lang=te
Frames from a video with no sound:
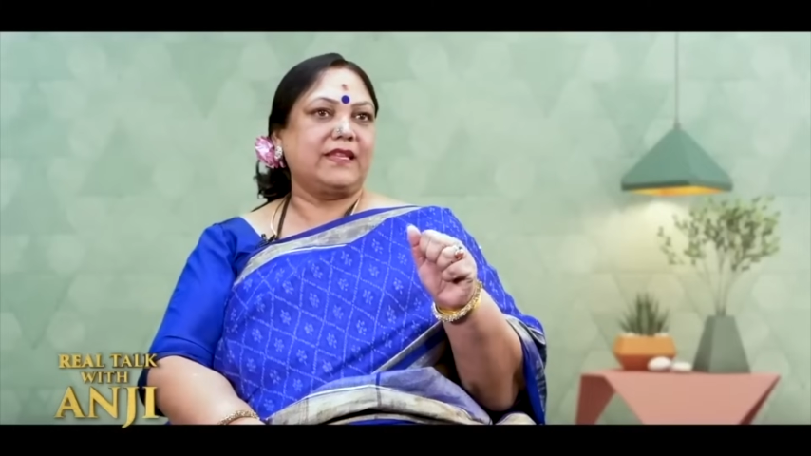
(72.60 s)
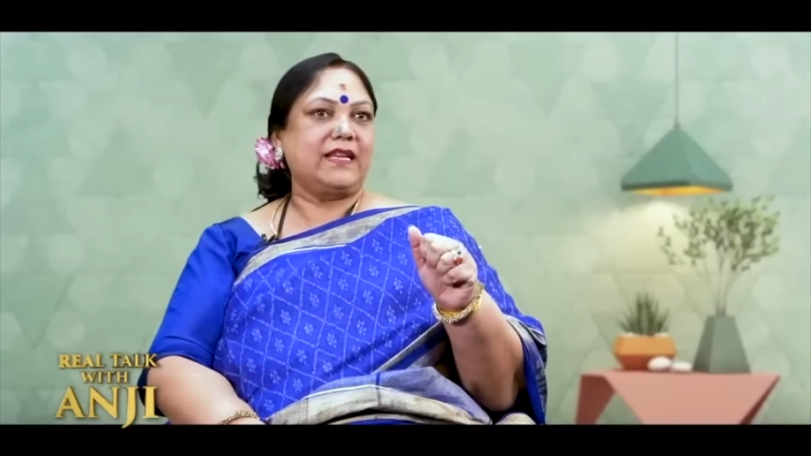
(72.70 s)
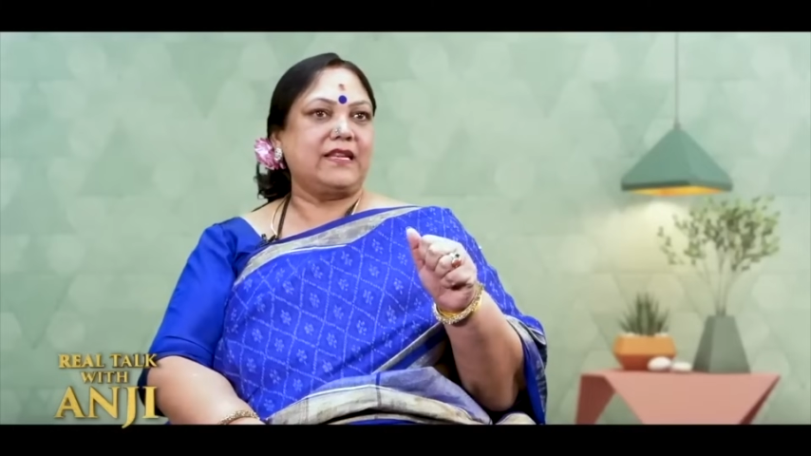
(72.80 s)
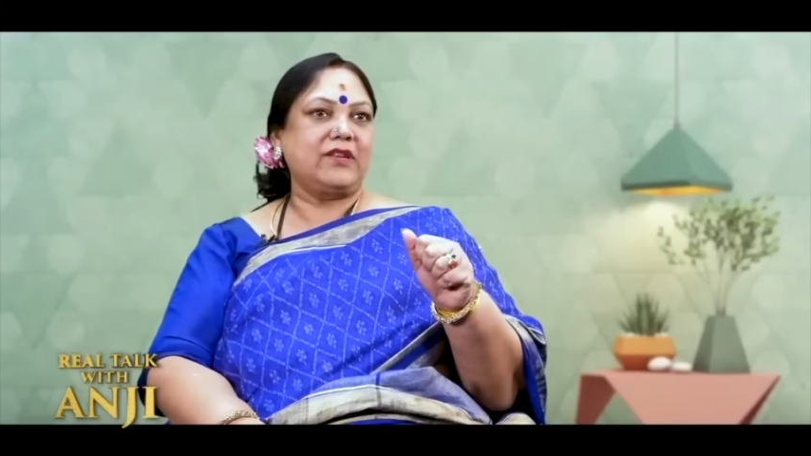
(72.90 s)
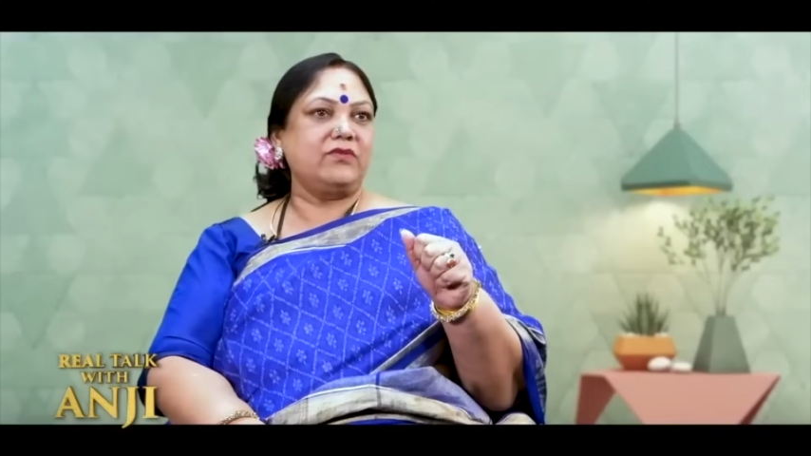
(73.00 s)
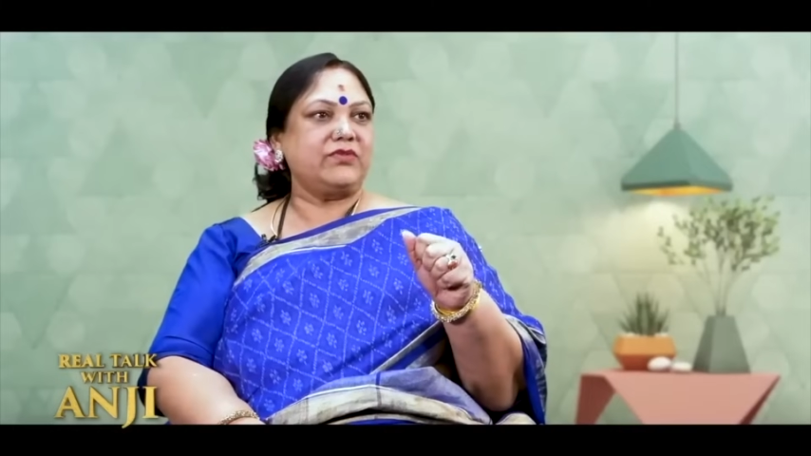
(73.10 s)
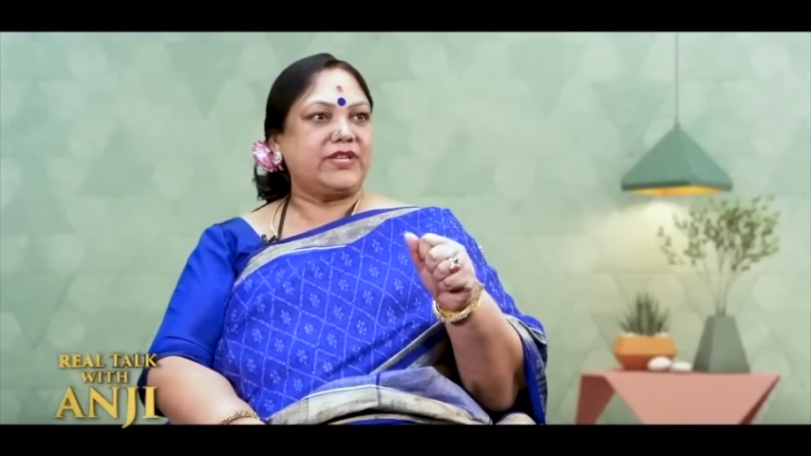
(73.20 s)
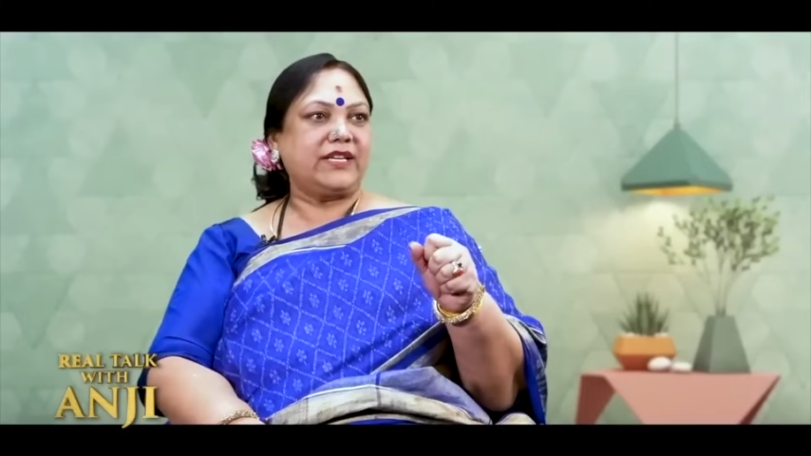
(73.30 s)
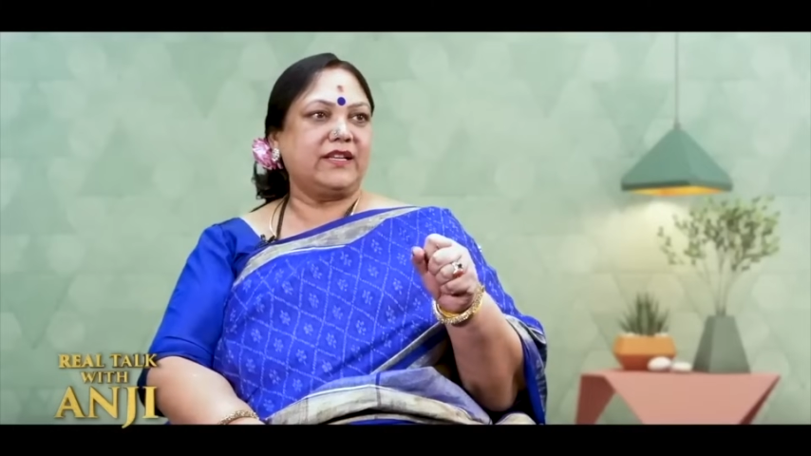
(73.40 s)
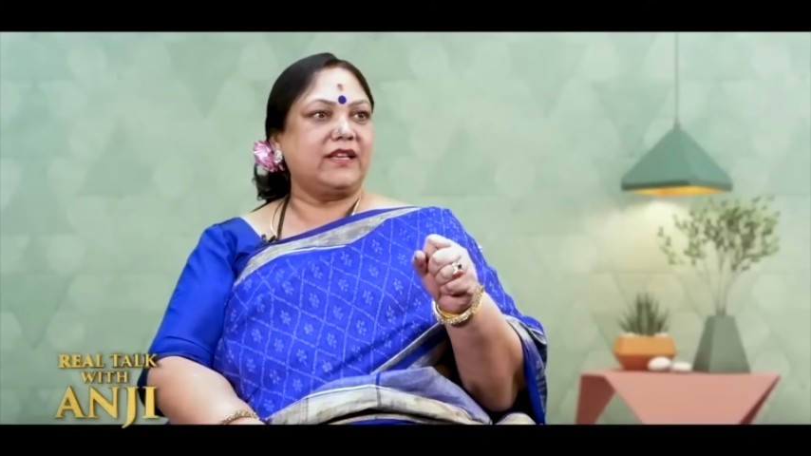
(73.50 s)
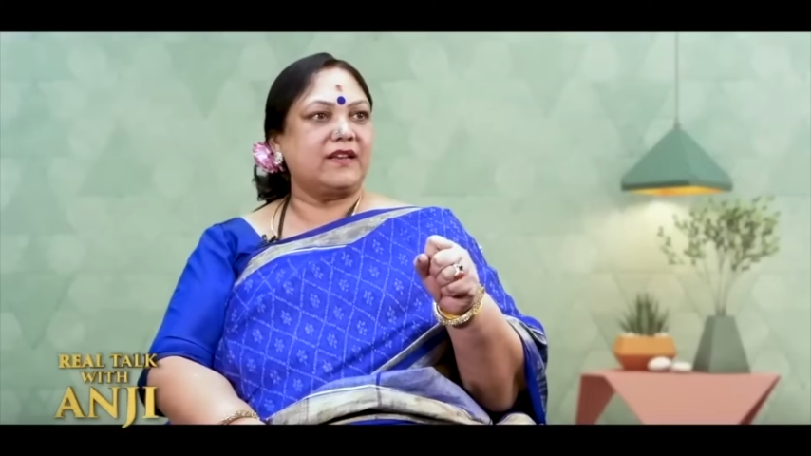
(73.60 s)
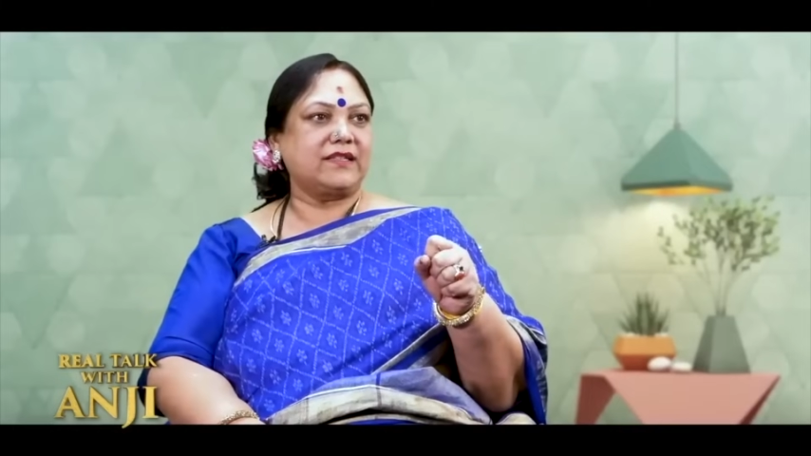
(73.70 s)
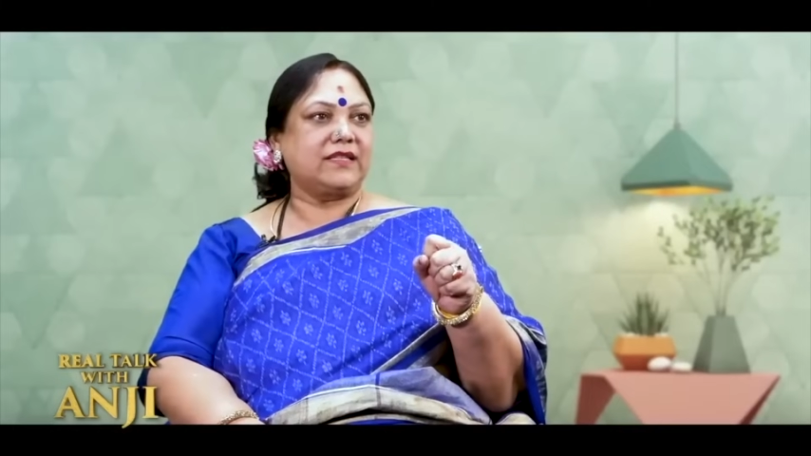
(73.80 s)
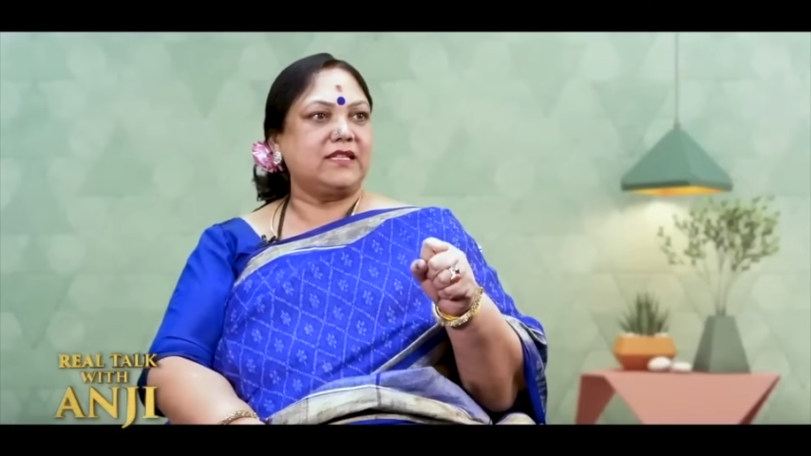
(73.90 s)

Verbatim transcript: నేను అన్నాను శేఖర్ గారు నాకు